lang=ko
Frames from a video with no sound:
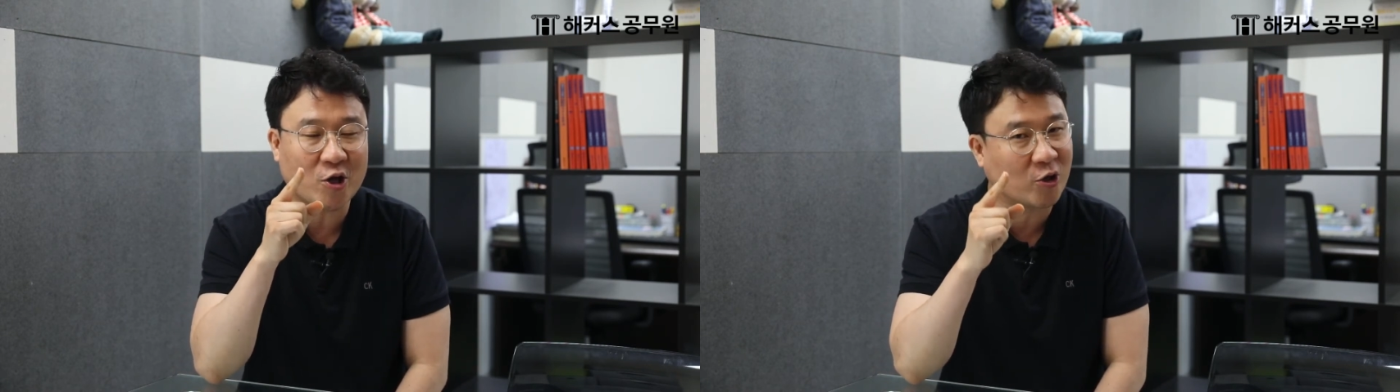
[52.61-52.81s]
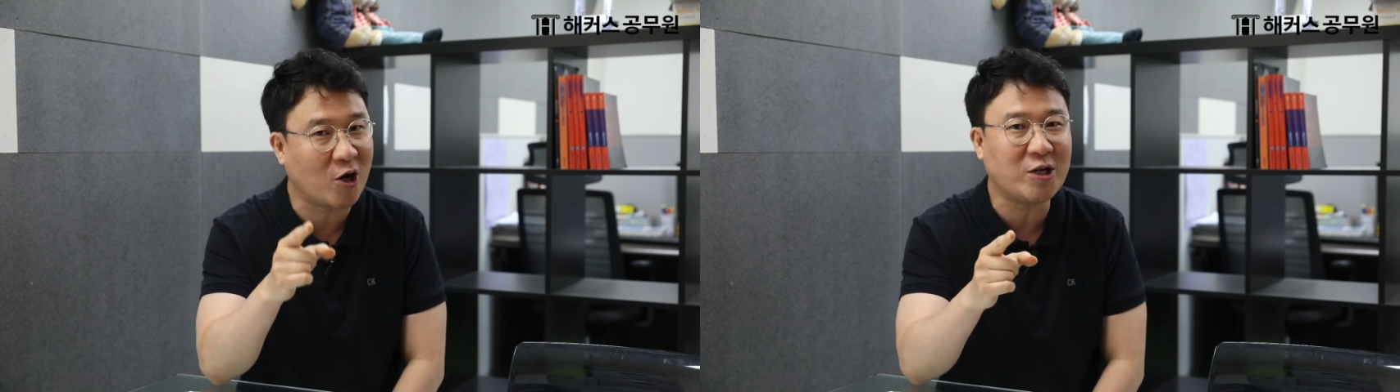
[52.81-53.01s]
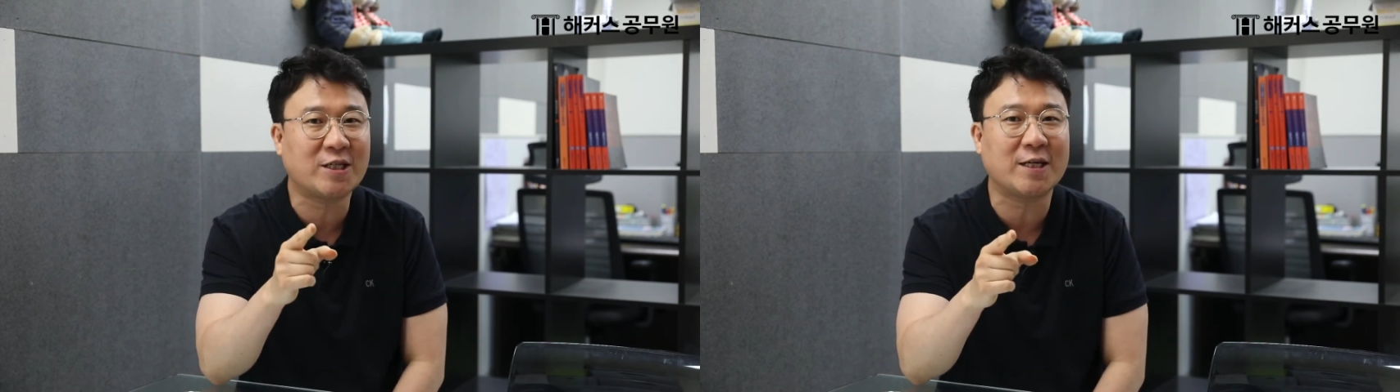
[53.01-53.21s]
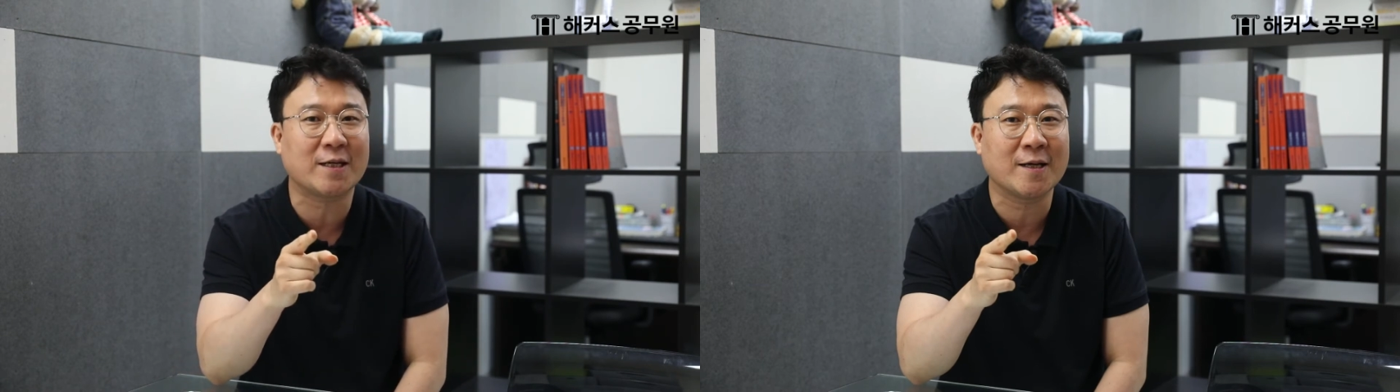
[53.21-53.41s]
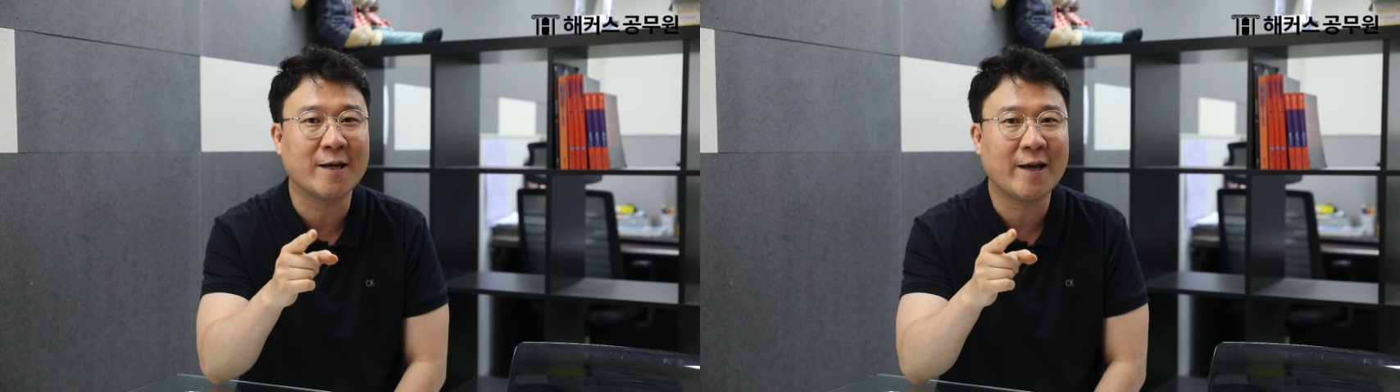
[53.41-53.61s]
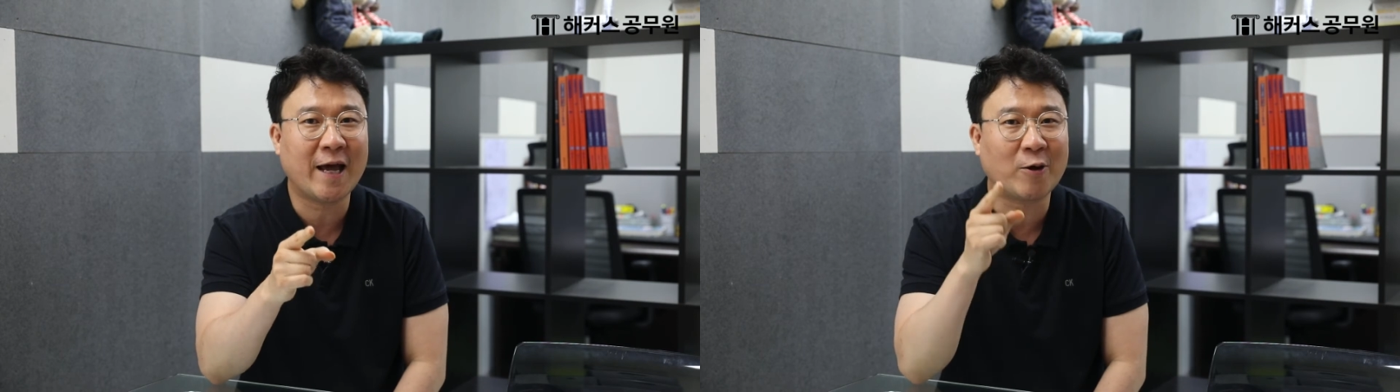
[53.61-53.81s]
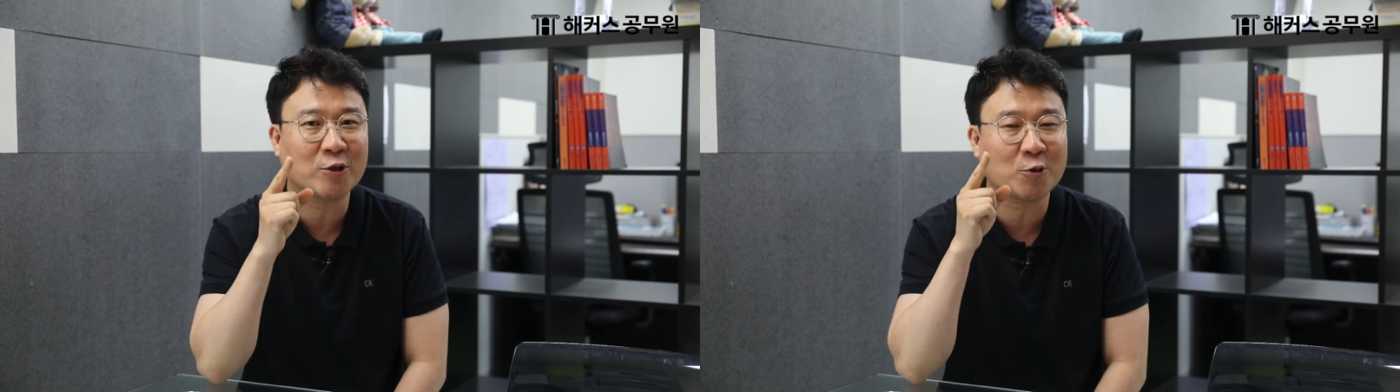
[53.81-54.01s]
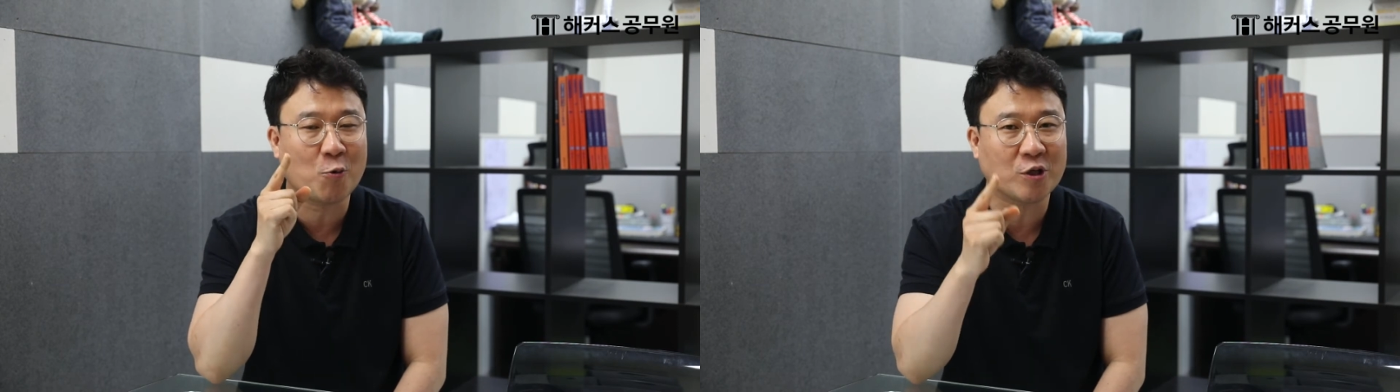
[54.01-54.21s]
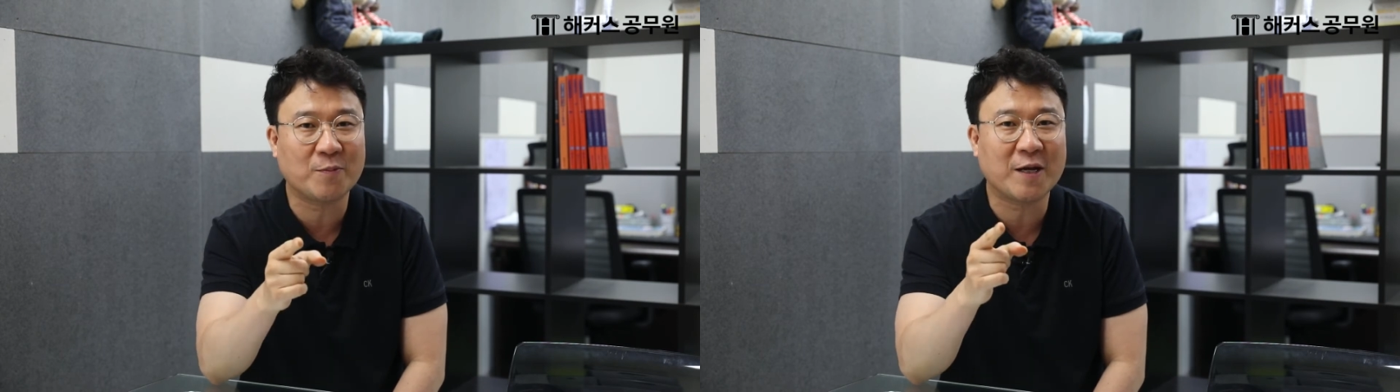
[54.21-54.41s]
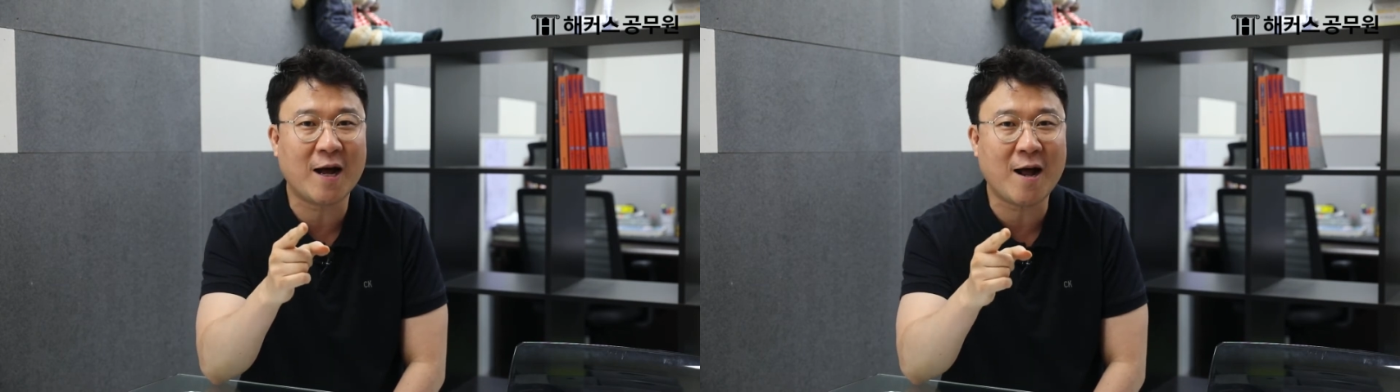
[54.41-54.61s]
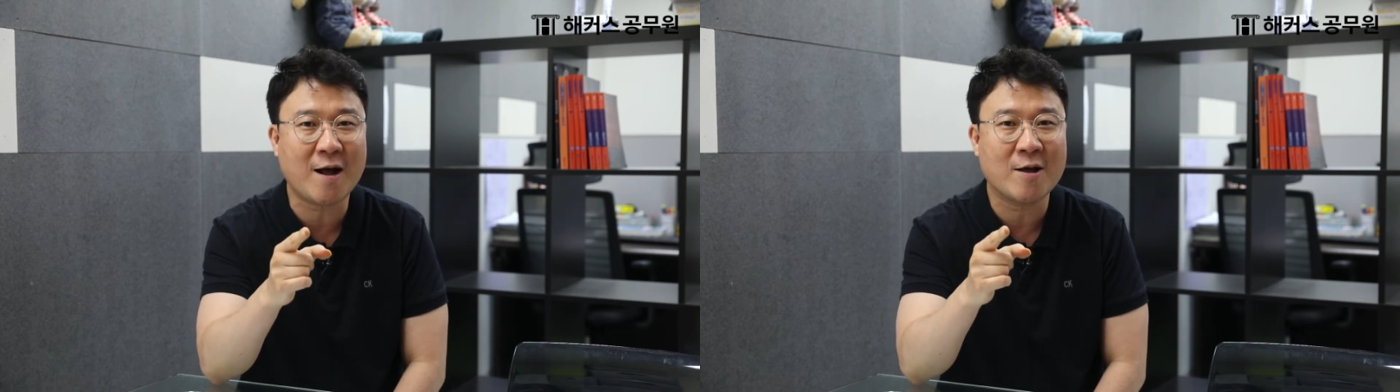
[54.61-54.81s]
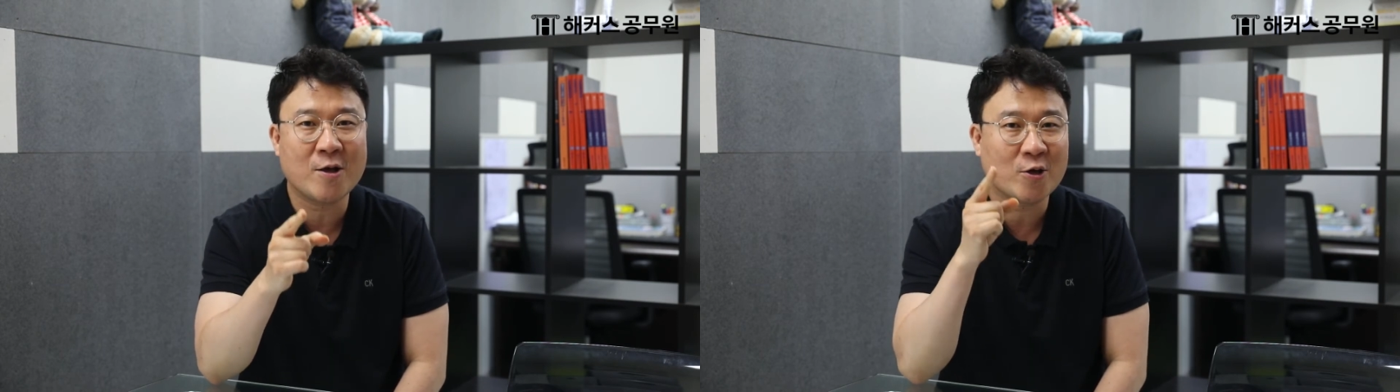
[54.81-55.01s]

8시 해커스 공TV가